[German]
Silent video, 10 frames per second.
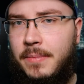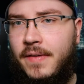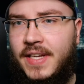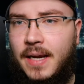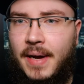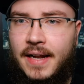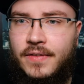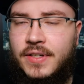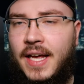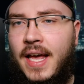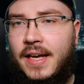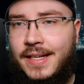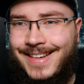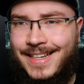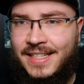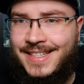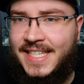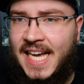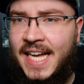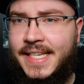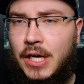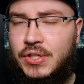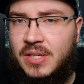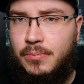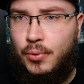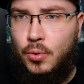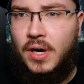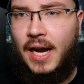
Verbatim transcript: Immer wieder mal wird äh, Zitate aus dem Buch